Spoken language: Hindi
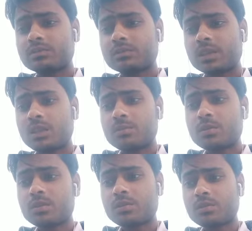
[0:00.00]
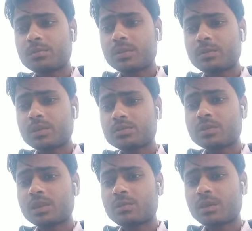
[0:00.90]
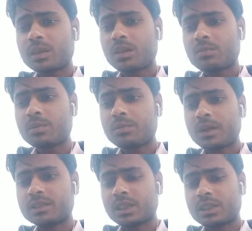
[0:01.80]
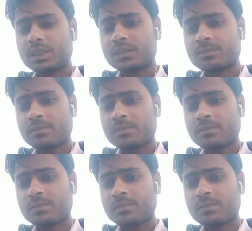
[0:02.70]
यह मुख्य रूप में मरुस्थलीय मैदानों में पाई जाती है